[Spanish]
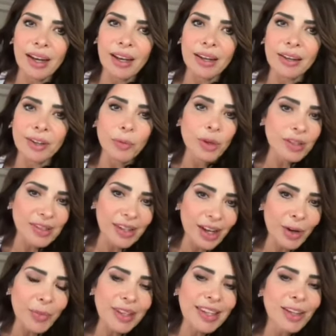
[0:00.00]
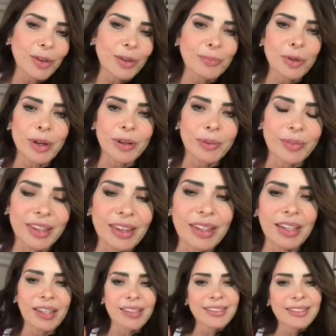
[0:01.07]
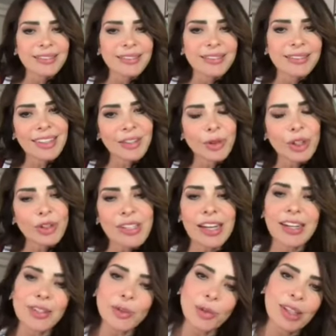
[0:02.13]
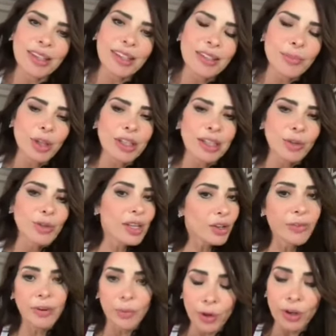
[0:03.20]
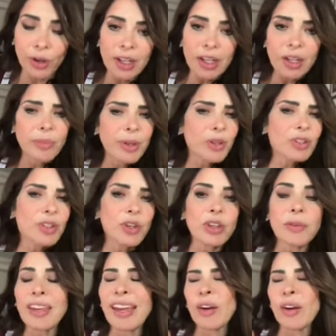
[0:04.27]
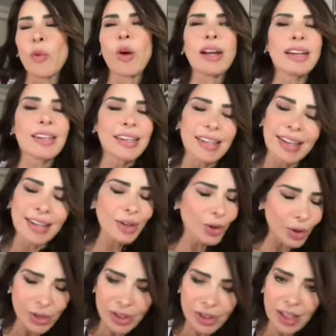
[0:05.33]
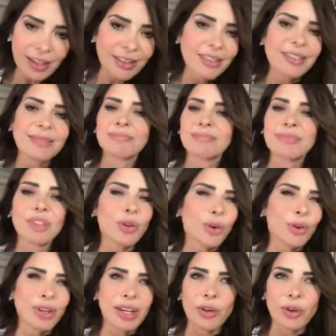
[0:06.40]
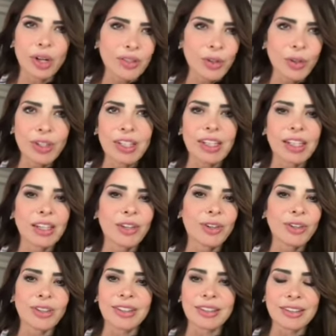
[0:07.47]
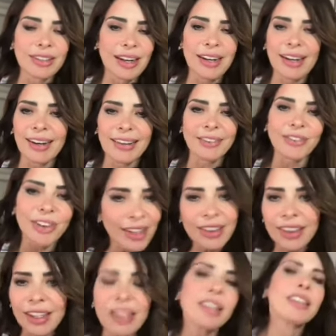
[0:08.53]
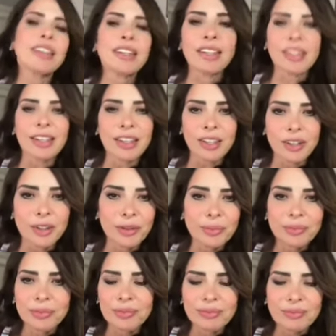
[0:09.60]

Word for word: ah, como les estaba comentando, probablemente cuando se hagan las cuentas voy a tener un saldo a favor, pero si yo debiera cualquier cosa con el corazón y con la cara de frente, eh,